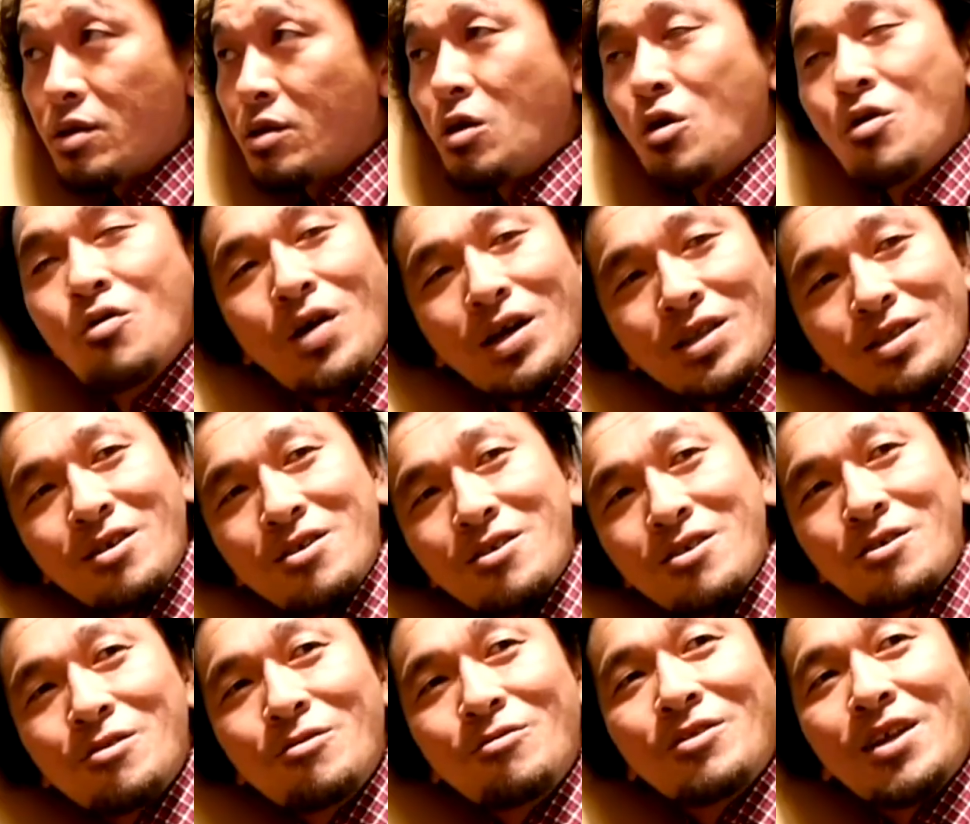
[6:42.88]
私
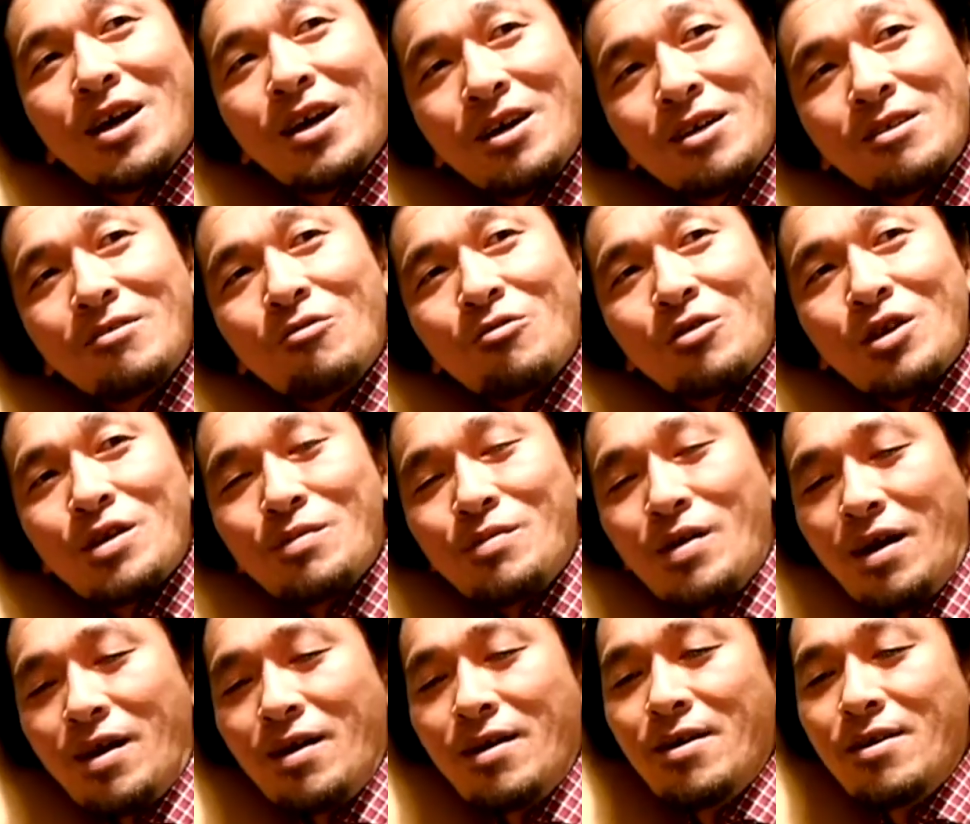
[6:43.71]
の中の置き
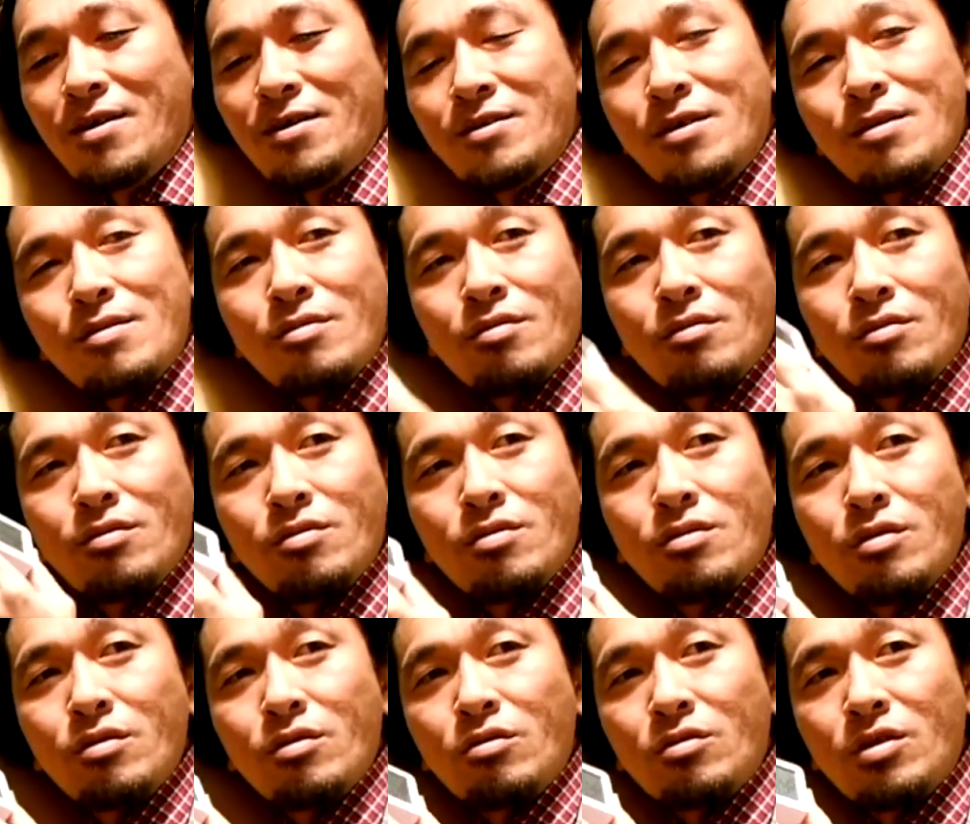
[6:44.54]
場でそのす
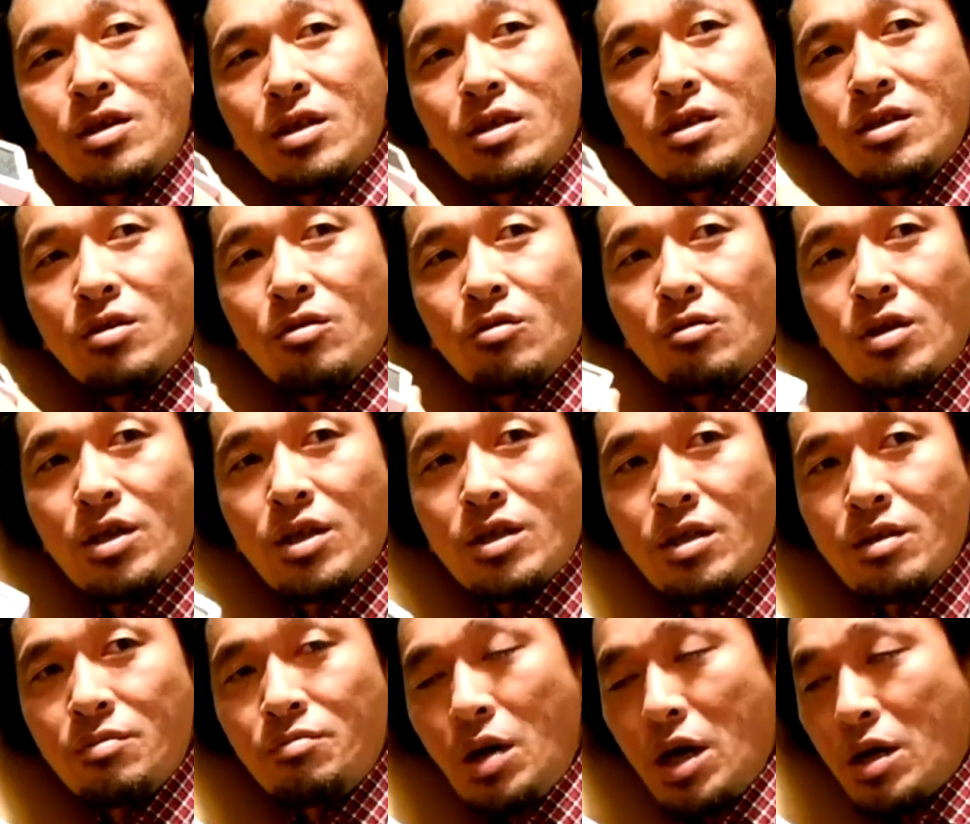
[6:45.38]
ぐ隣にこれ
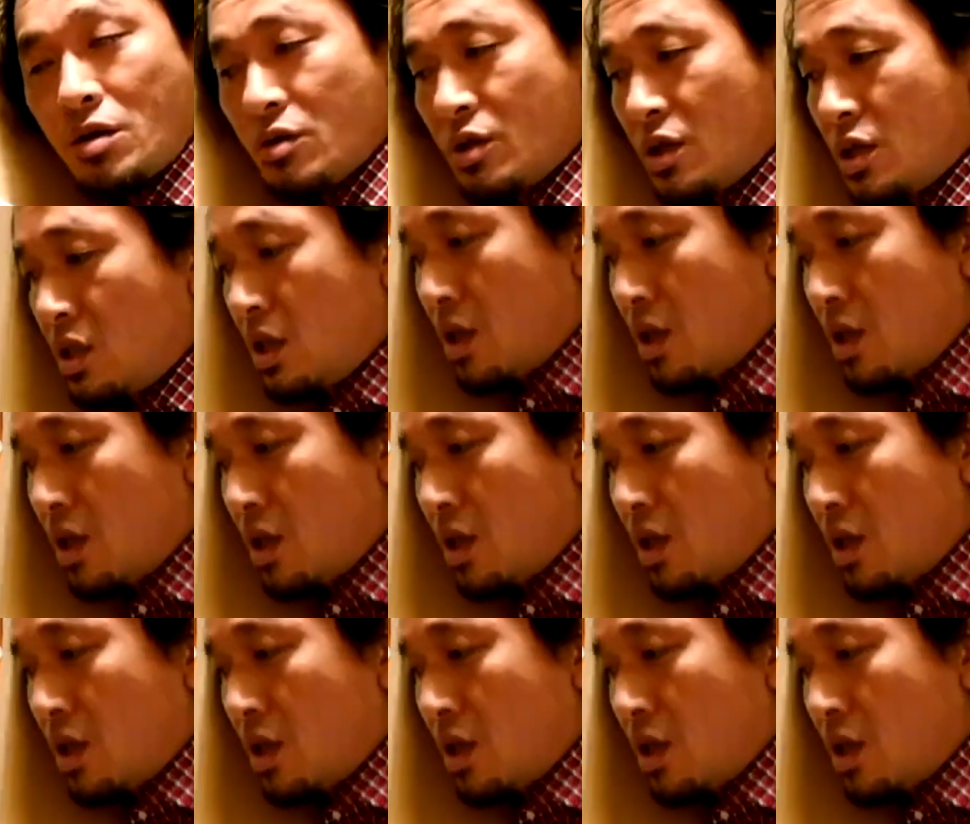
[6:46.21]
丸2です